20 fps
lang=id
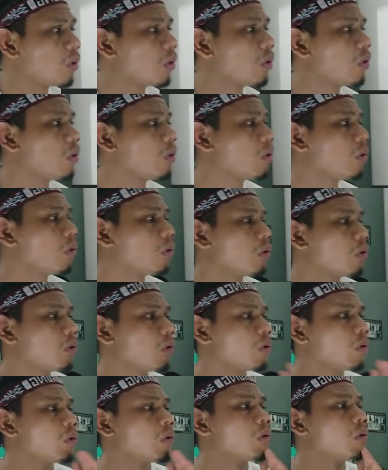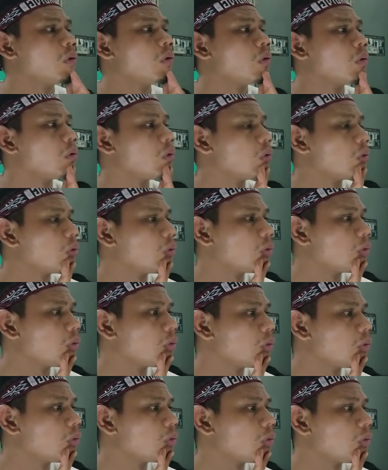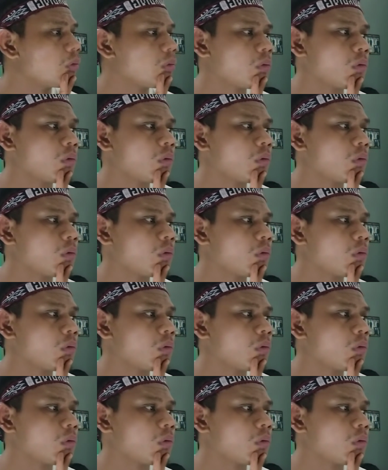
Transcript: Saya bisa melihat dengan jelas